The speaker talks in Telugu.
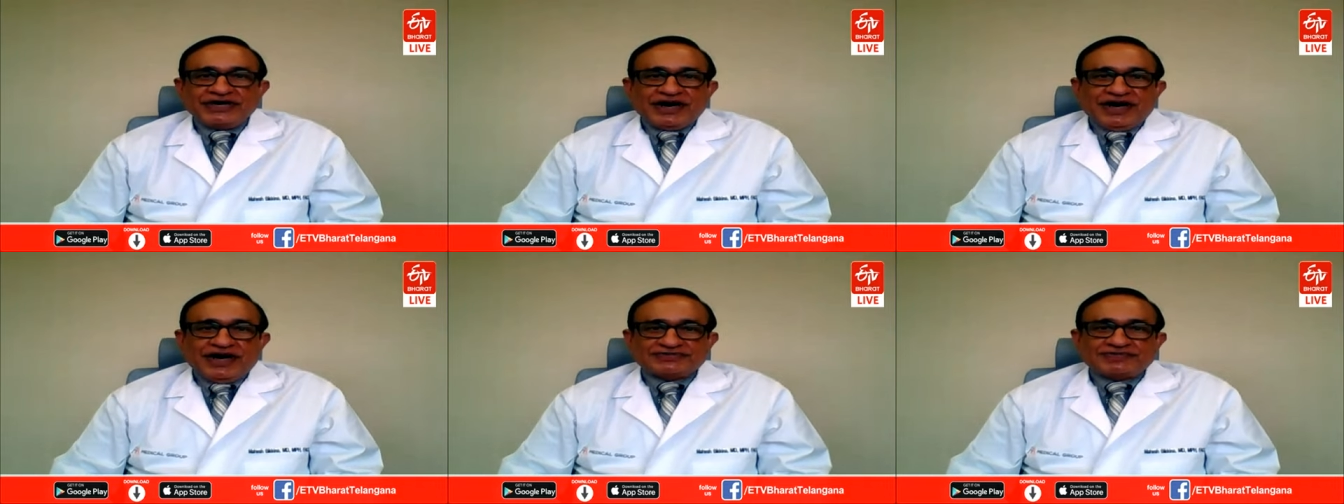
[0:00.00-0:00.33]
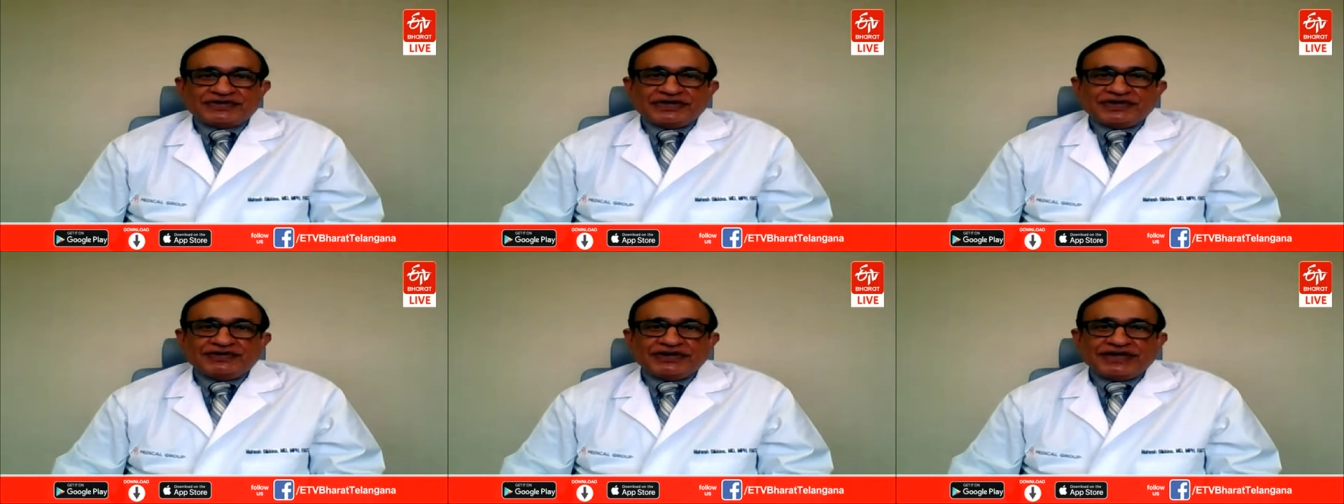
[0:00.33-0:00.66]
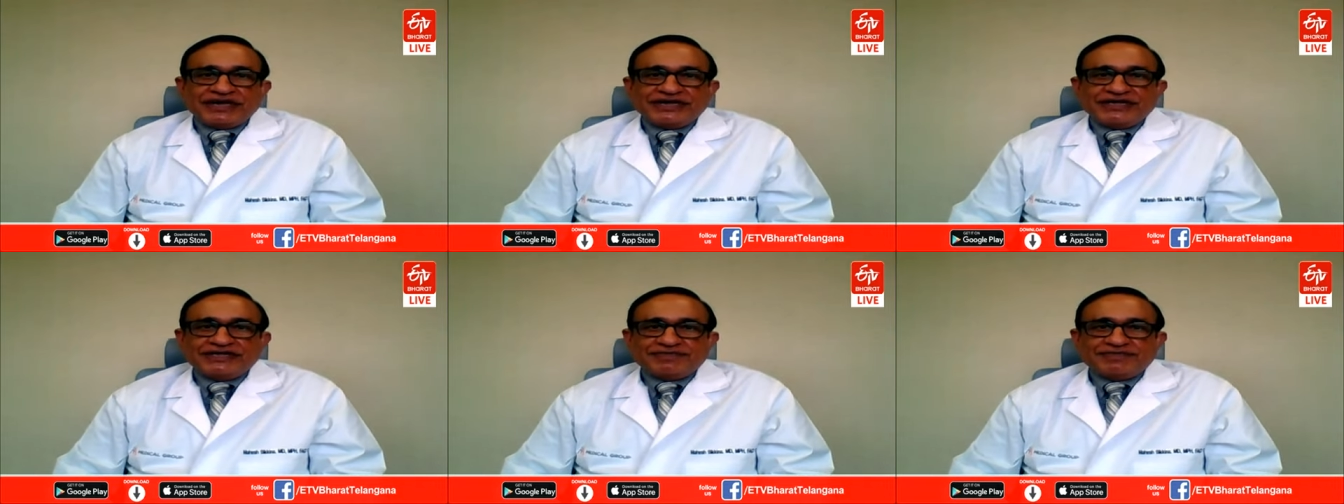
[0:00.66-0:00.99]
హాస్పిటల్లో
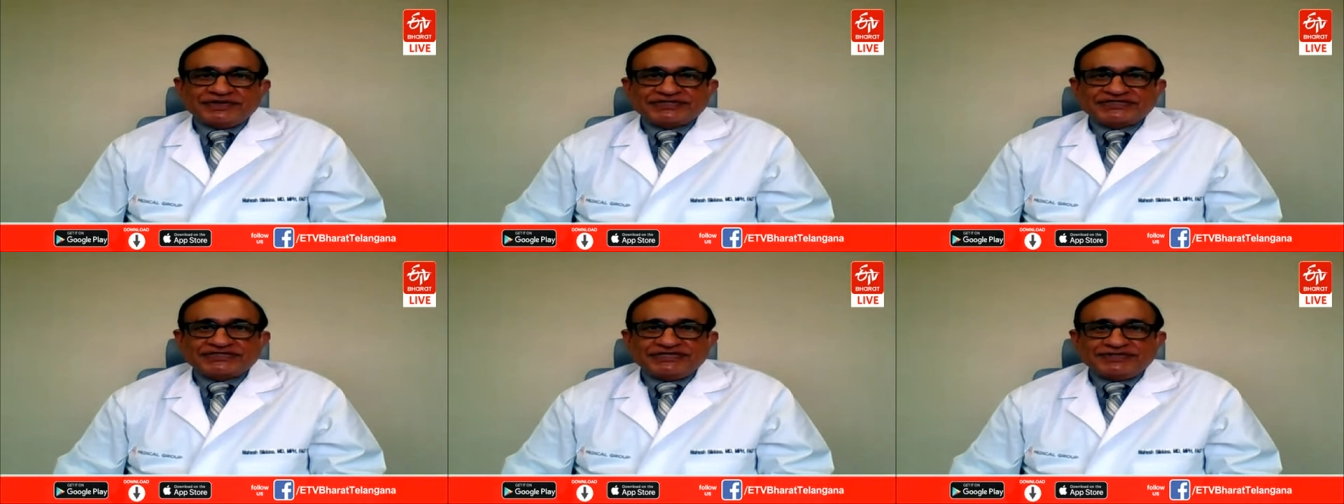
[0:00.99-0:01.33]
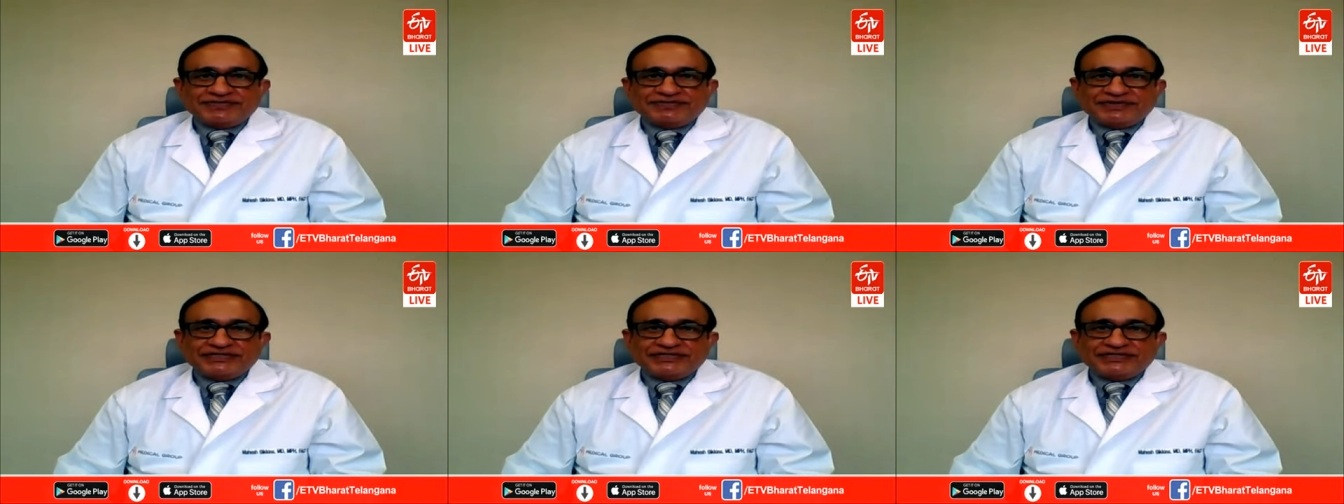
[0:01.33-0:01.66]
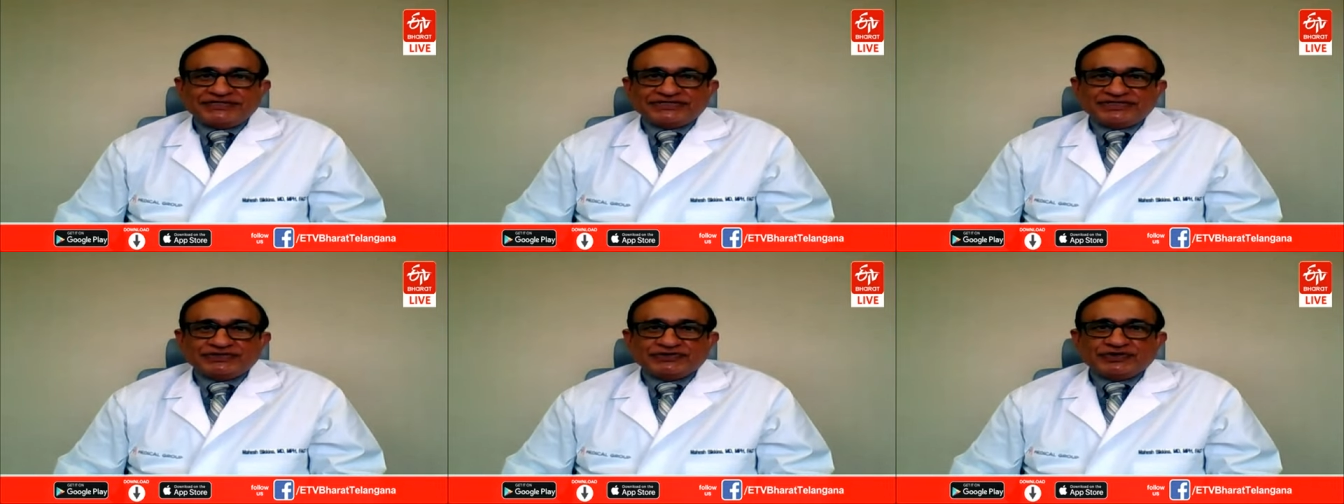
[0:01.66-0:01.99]
నైంటీ పర్సెంట్
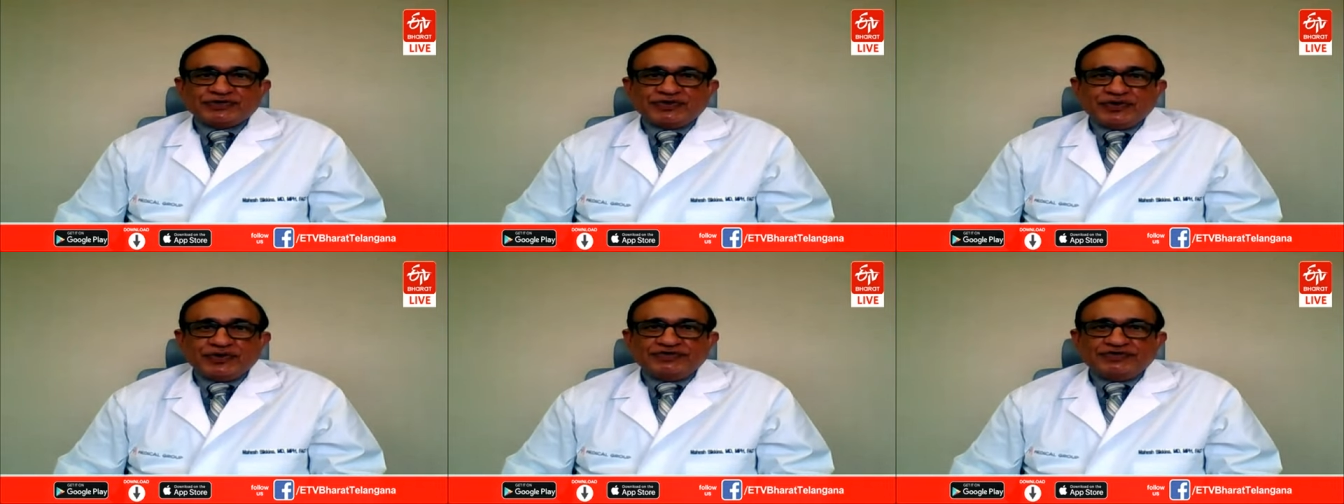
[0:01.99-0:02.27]
పేషెంట్స్